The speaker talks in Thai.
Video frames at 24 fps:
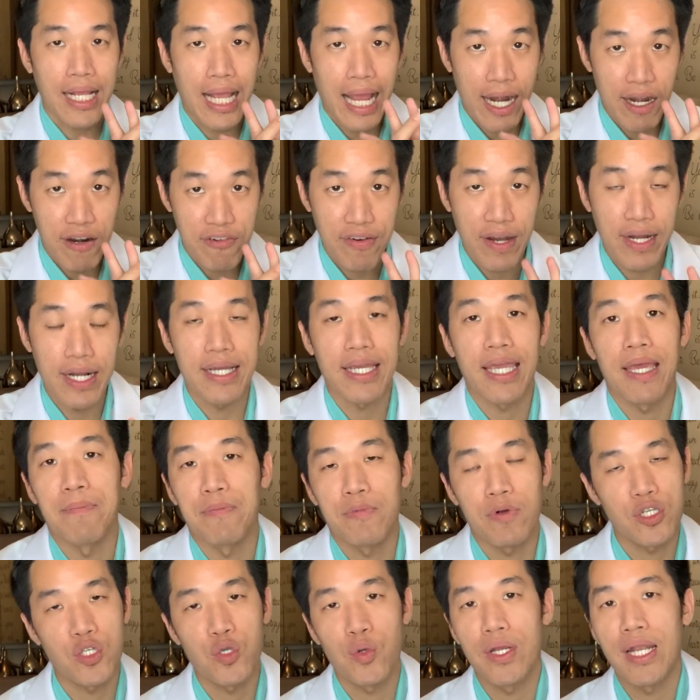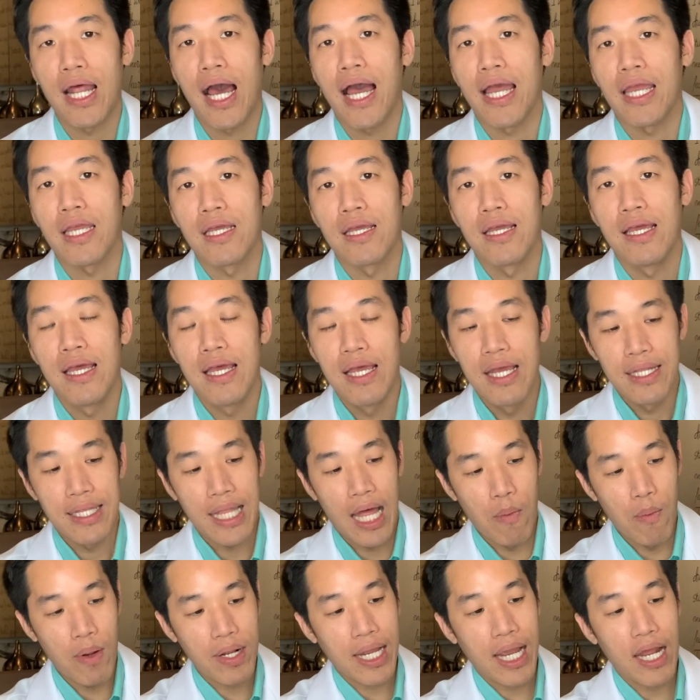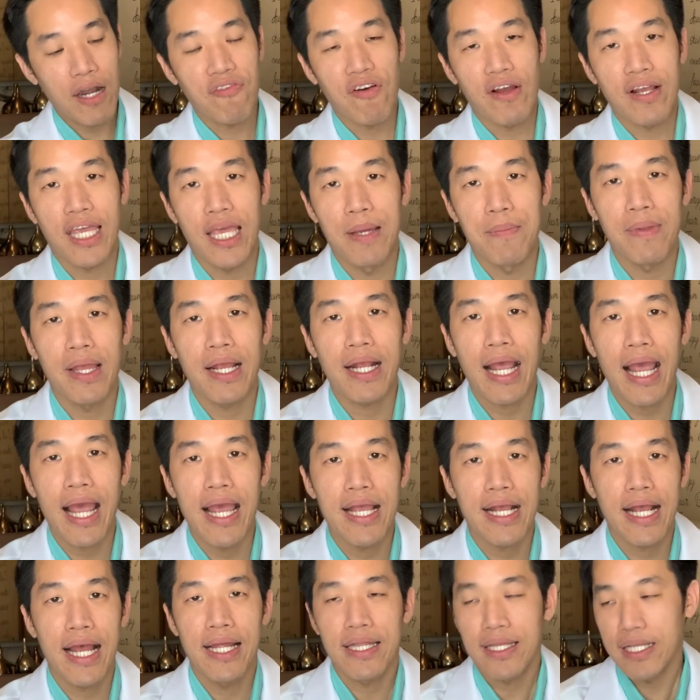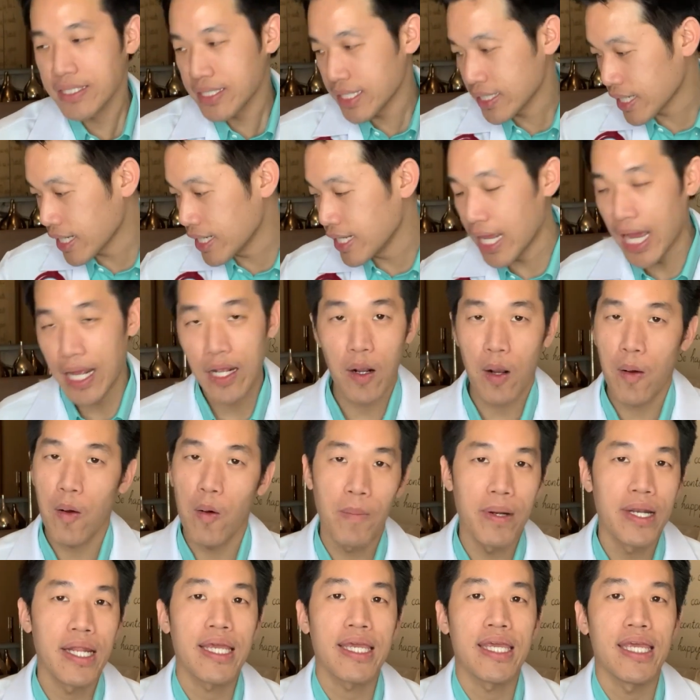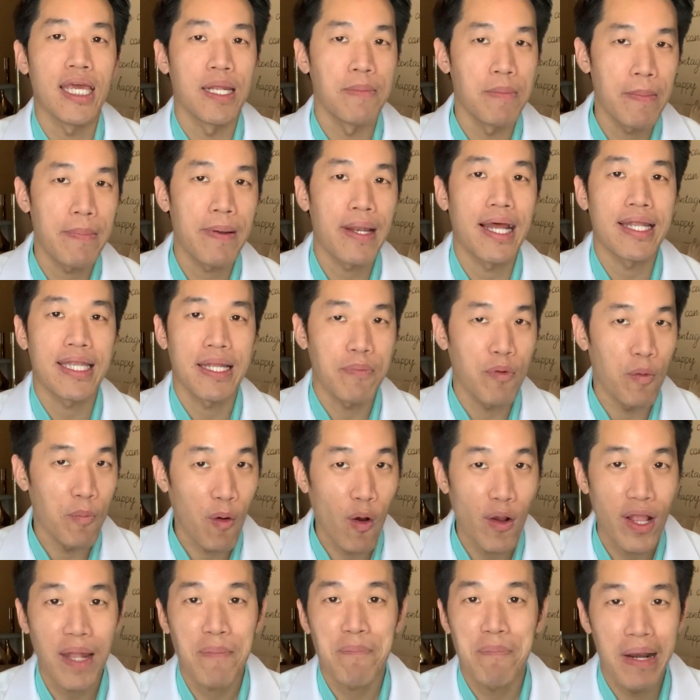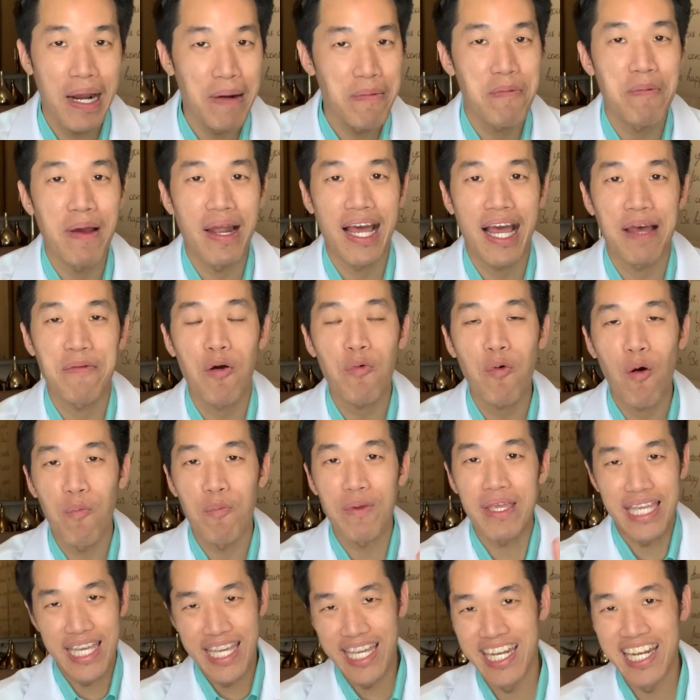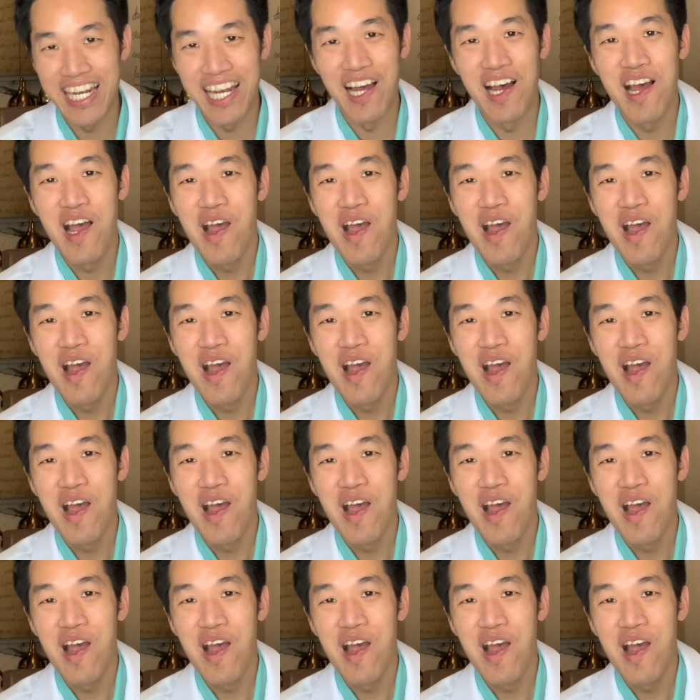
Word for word: การฝังเข็มก็ช่วยได้ถามว่าการฝังเข็มยังไงจริงๆในนี้เขาไม่ได้เขียนไม่เป็นไรแต่ผมขออนุญาตเพิ่มขึ้นมานะเพราะผมอิน